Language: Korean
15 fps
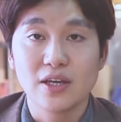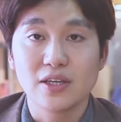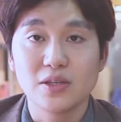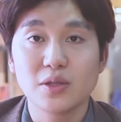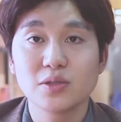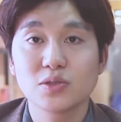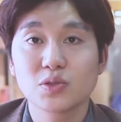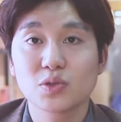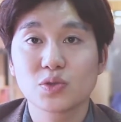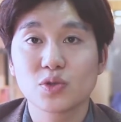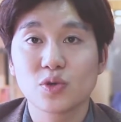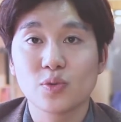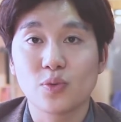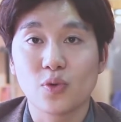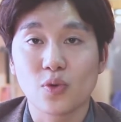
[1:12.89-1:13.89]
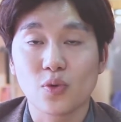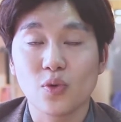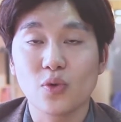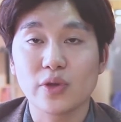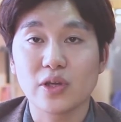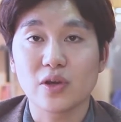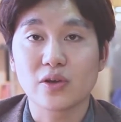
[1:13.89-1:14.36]
이런 식으로
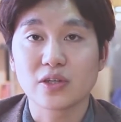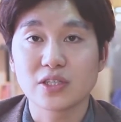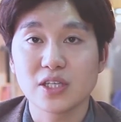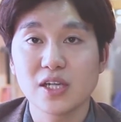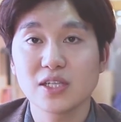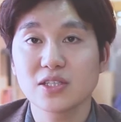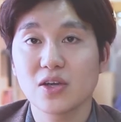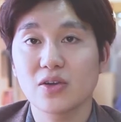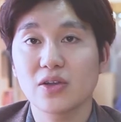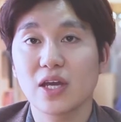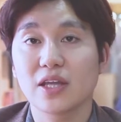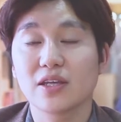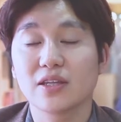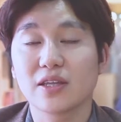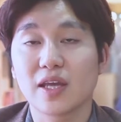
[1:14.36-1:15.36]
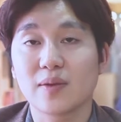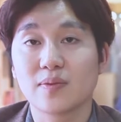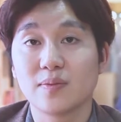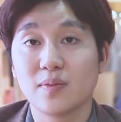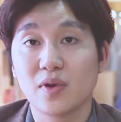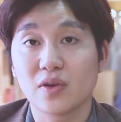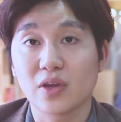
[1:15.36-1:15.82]
보고 이거를 실천하는 데
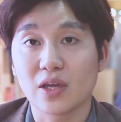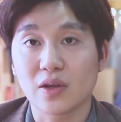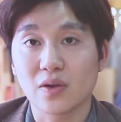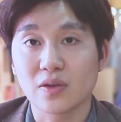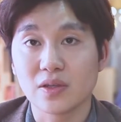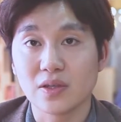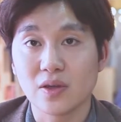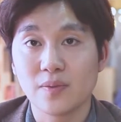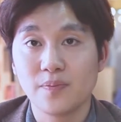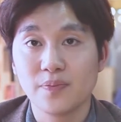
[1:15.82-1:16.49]
분명히 있거든요